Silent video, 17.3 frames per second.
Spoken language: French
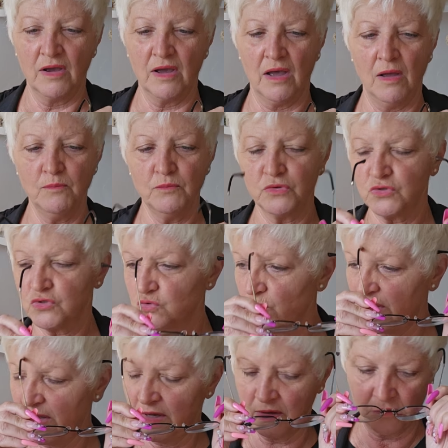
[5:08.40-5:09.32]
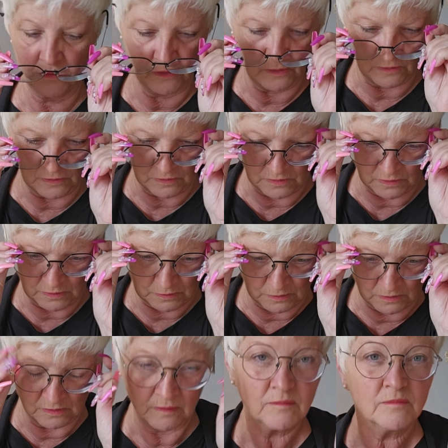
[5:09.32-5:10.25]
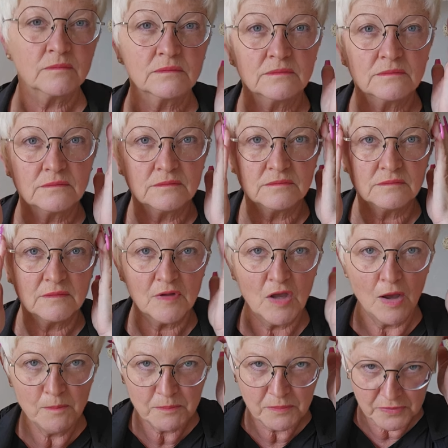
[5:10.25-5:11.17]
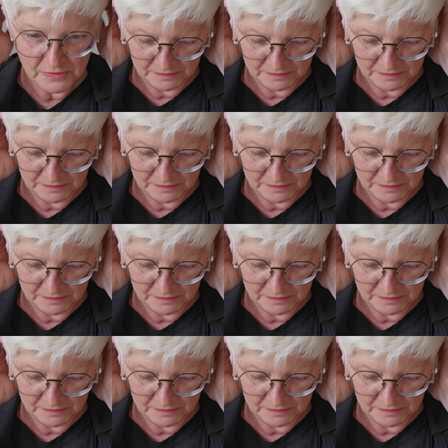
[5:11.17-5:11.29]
grand besoin, euh, hop,